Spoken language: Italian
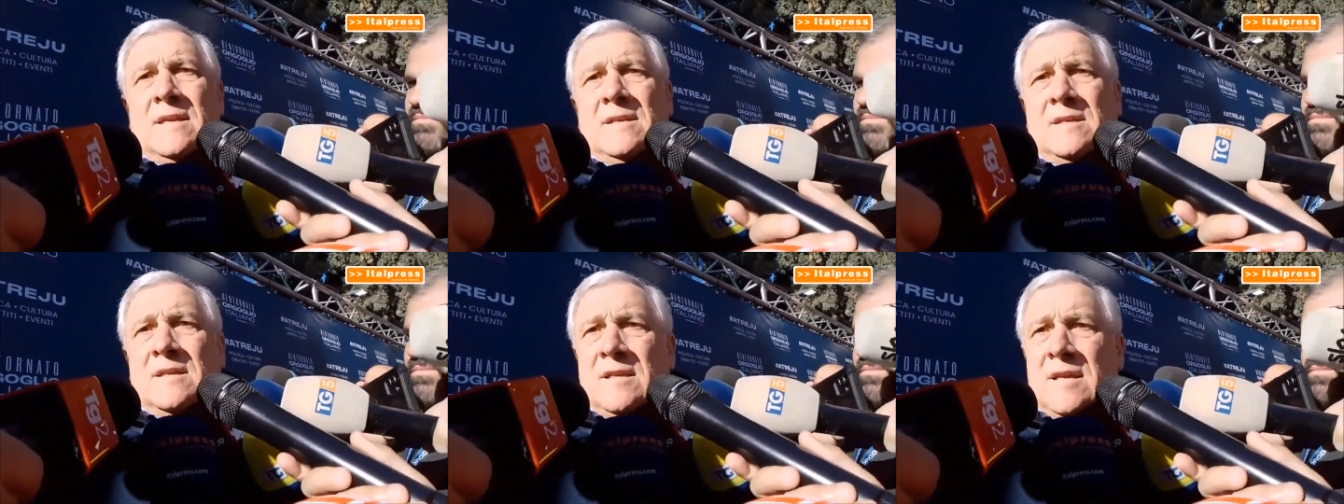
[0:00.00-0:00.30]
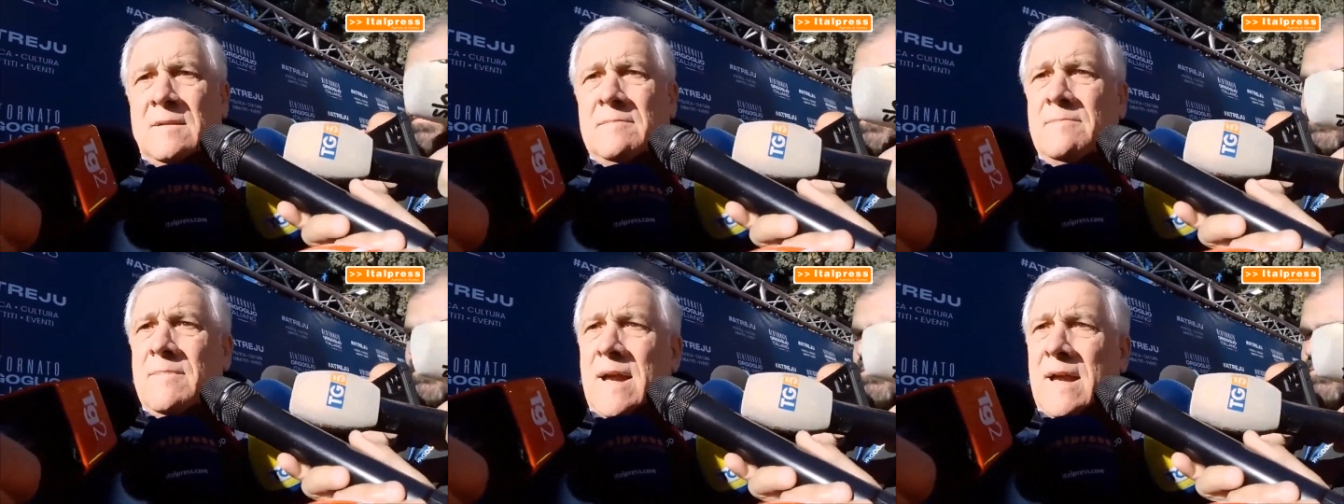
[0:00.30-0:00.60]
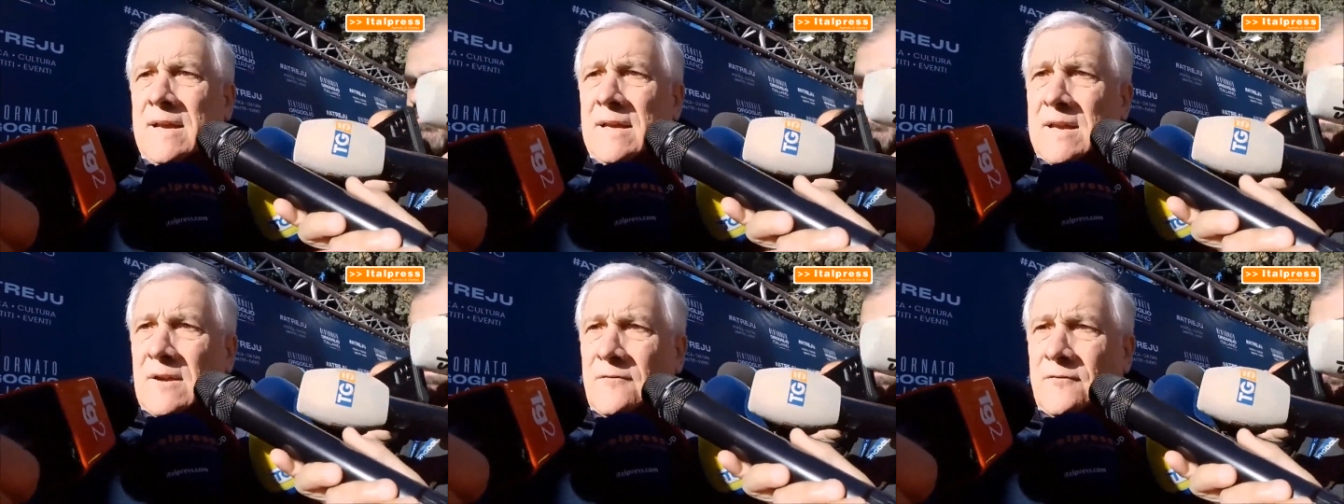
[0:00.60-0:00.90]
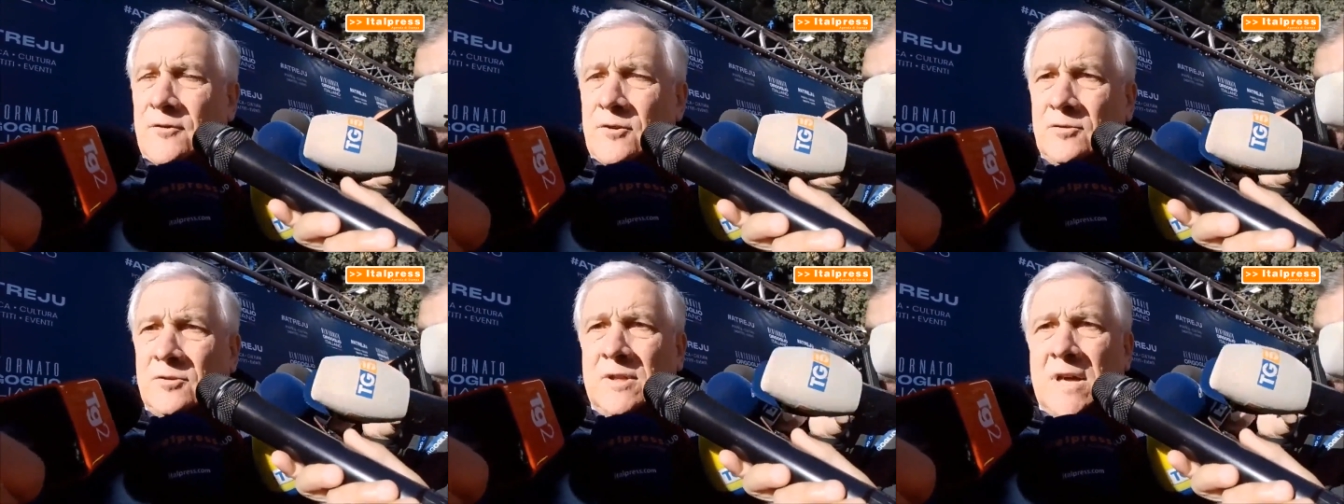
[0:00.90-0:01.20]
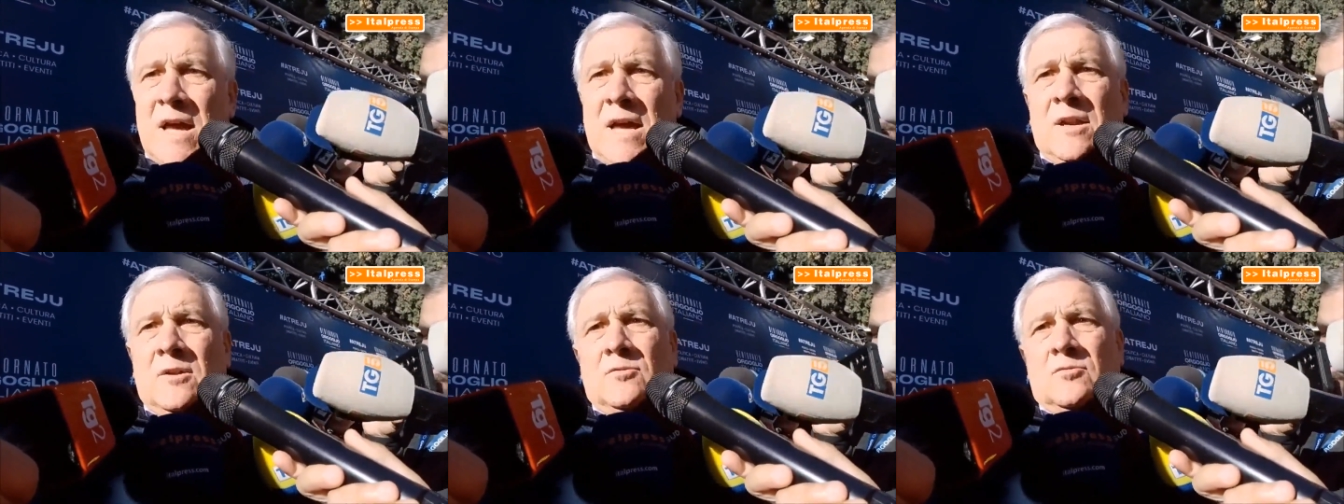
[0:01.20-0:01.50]
che si debba anche
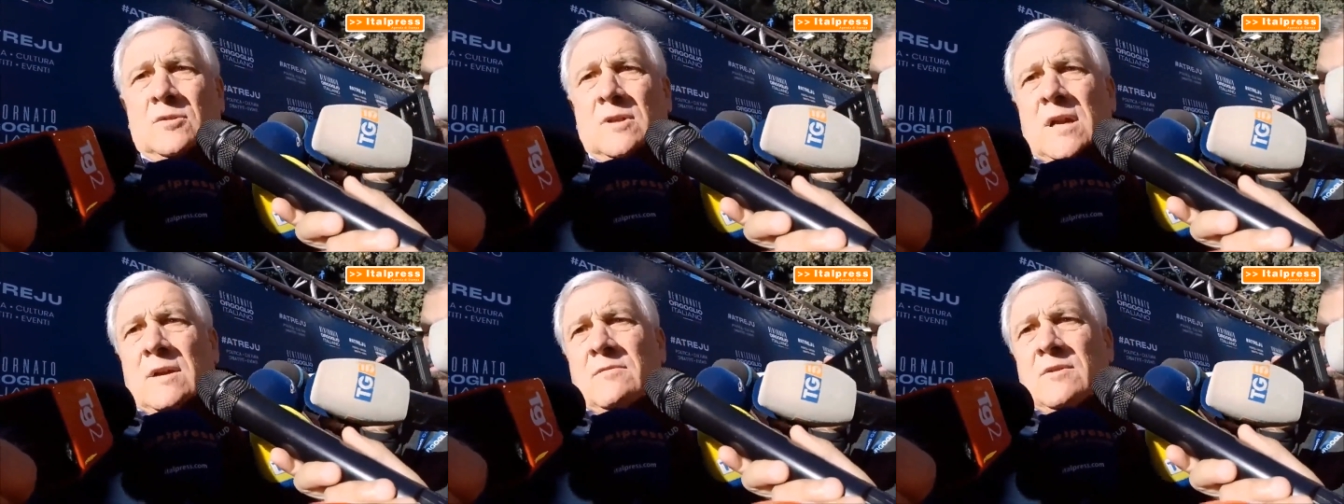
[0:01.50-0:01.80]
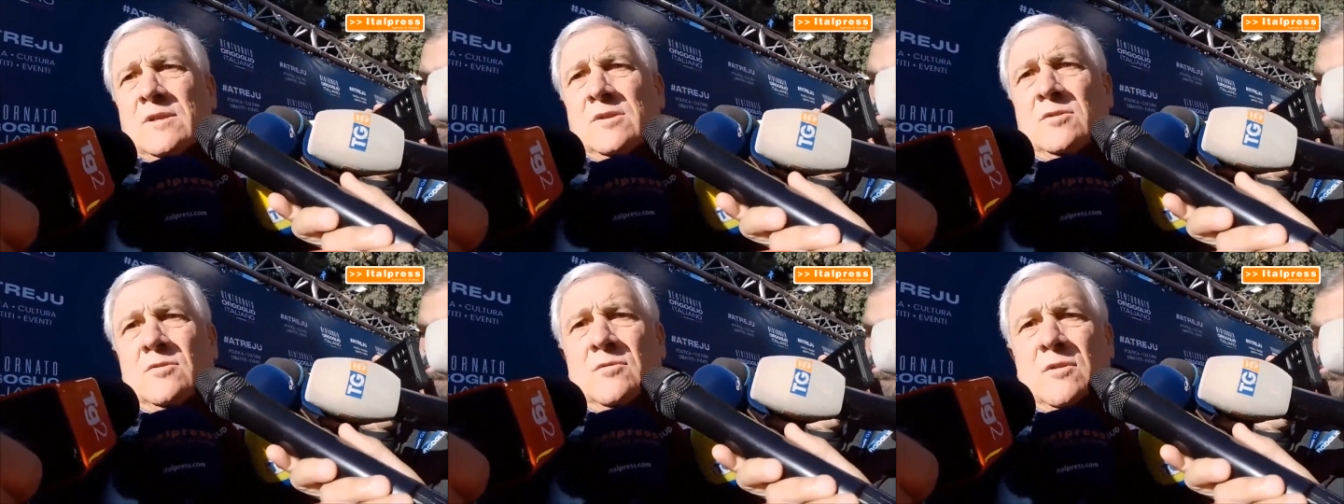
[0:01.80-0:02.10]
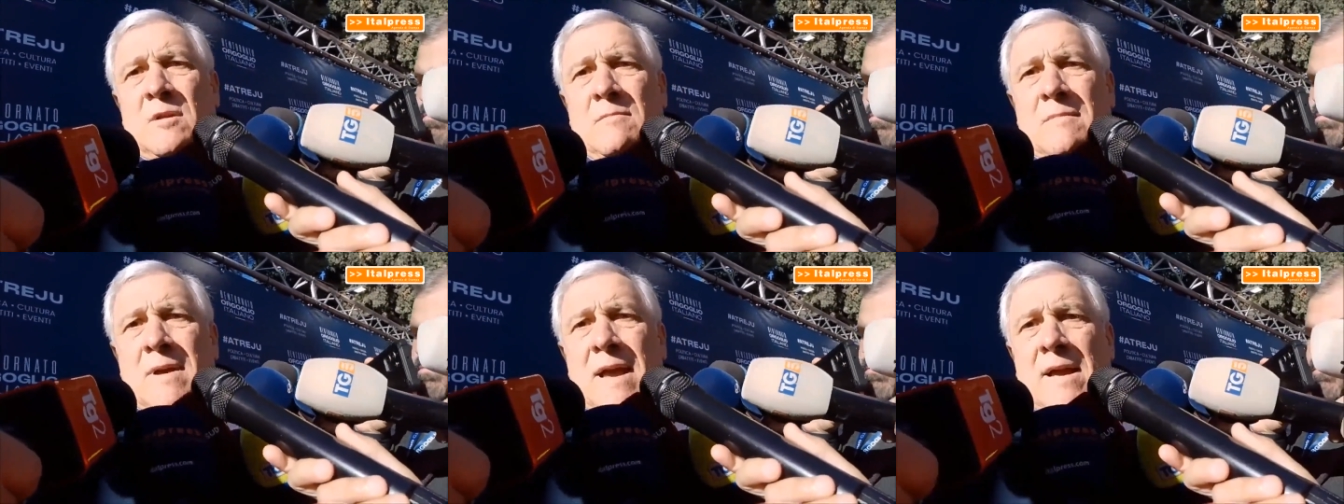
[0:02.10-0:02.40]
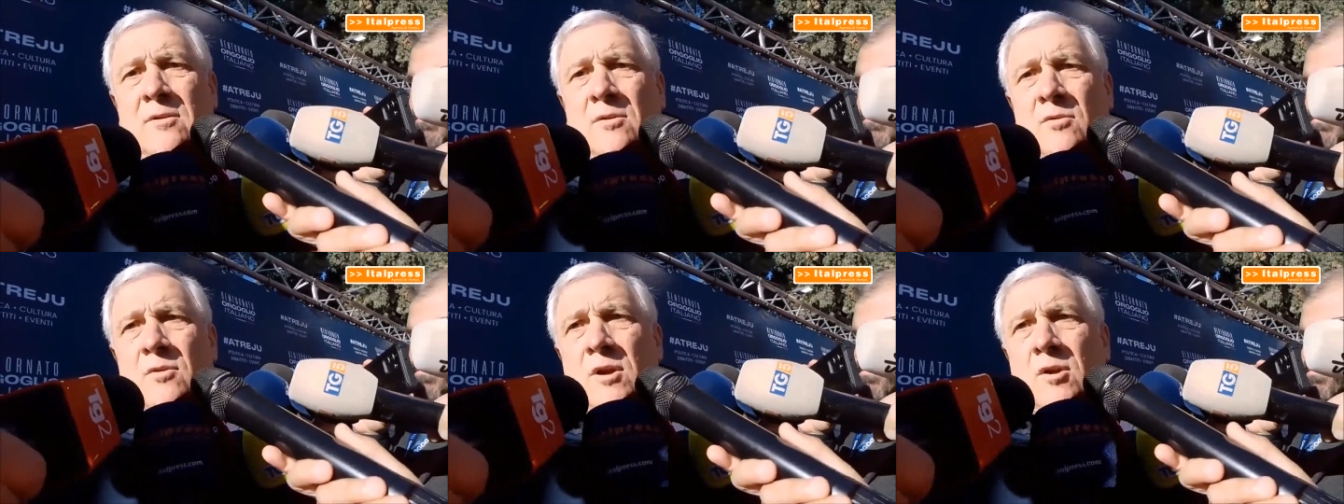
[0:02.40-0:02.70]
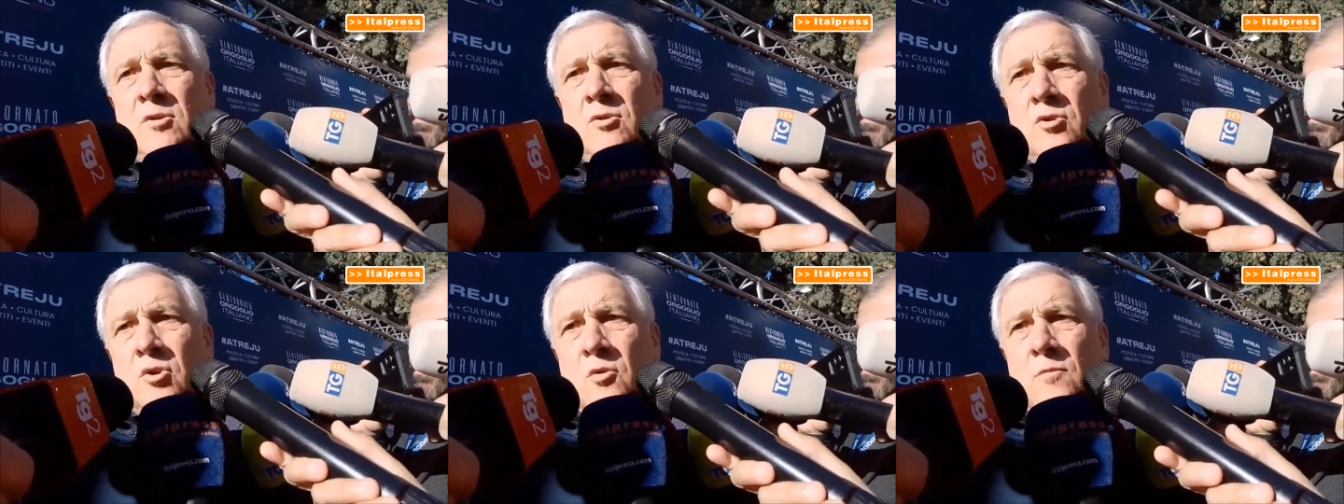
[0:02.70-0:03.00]
affrontare tutta la questione
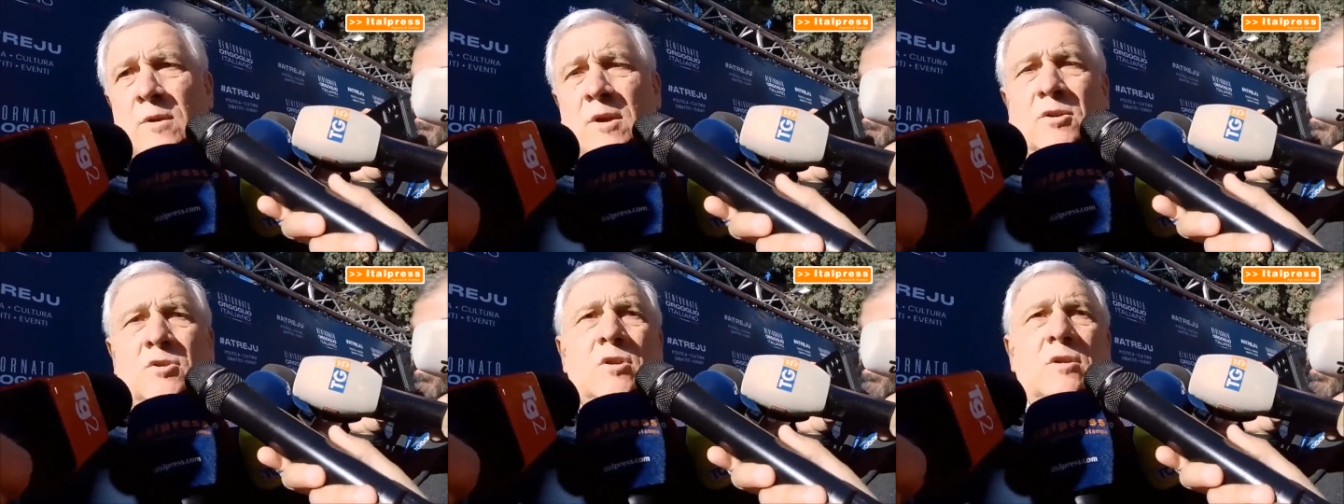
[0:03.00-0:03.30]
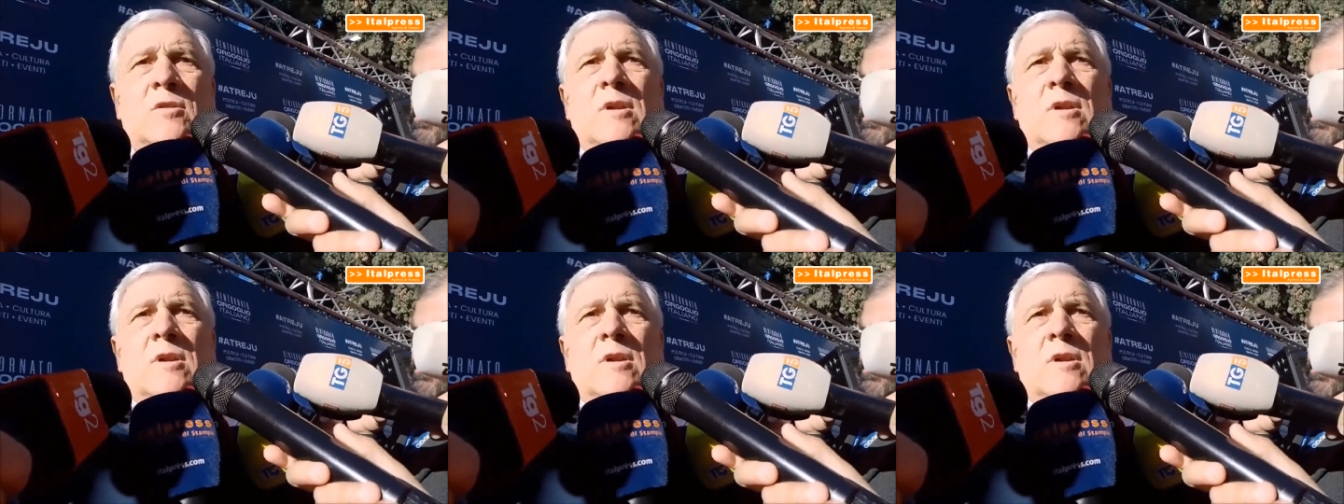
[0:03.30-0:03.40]
macroeconomica,